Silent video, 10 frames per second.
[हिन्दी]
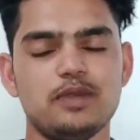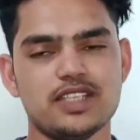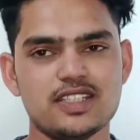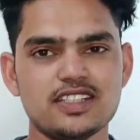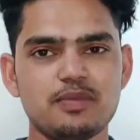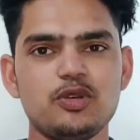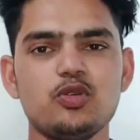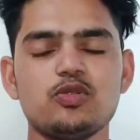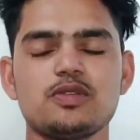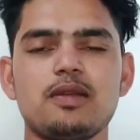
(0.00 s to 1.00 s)
मिस्टर जेपी
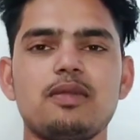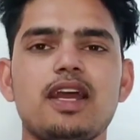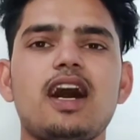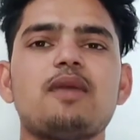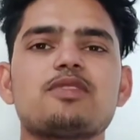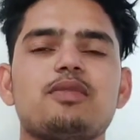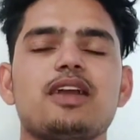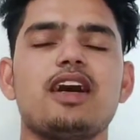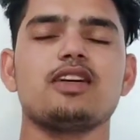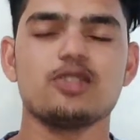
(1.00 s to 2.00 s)
यूट्यूब चैनल में आप सभी का